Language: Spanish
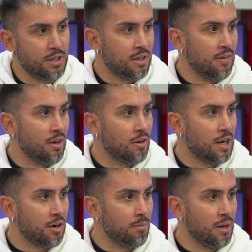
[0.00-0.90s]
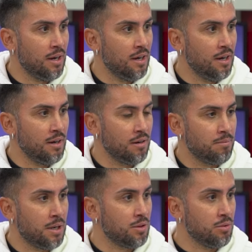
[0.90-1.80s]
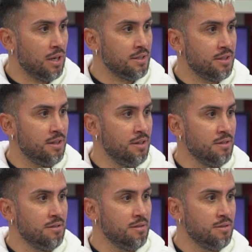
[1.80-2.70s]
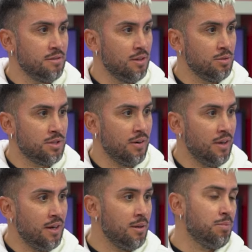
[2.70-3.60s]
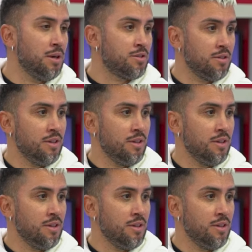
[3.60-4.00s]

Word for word: sea, te ibas con la ropa para tu casa, te duchabas allá, después el otro